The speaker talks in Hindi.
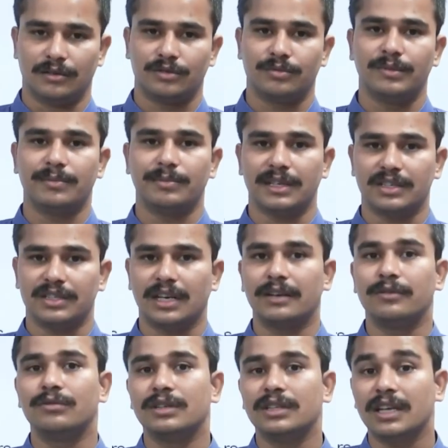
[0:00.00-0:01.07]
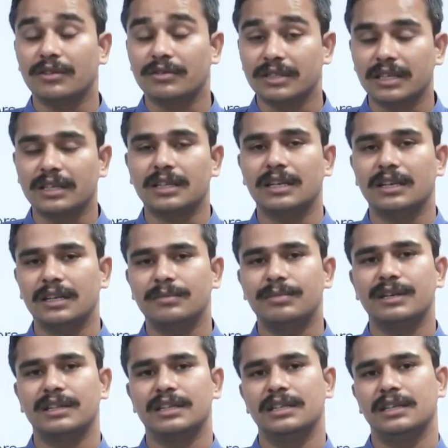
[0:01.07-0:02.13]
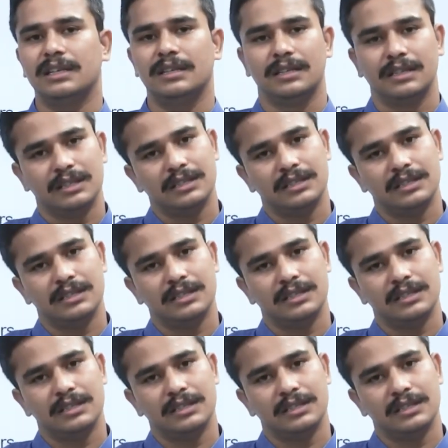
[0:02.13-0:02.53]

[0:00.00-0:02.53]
उसमें परेशान होने की आवश्यकता नहीं पड़ती है